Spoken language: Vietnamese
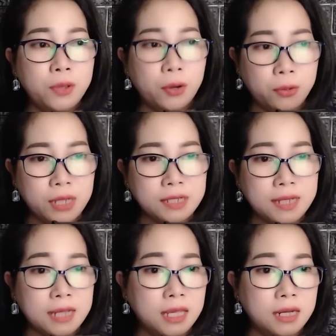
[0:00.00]
quay
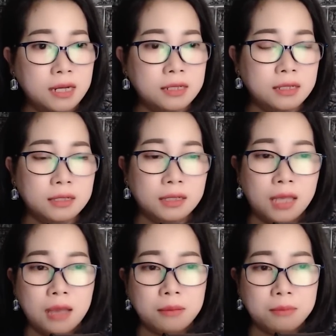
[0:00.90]
sang nhìn Lương
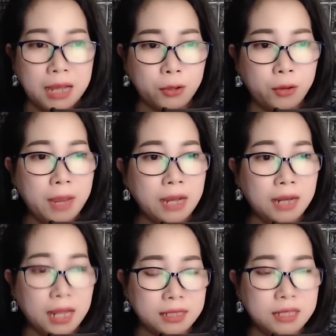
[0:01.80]
bằng đôi mắt
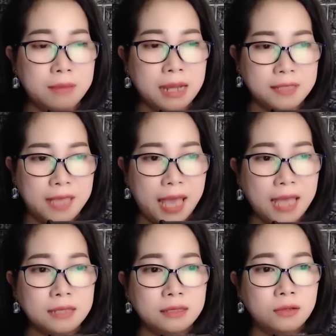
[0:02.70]
lạnh như băng giá.
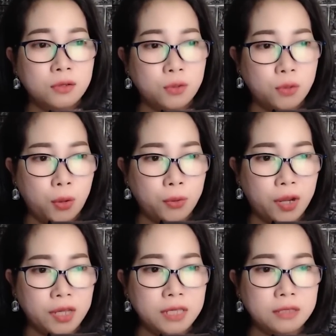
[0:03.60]
Cô nói: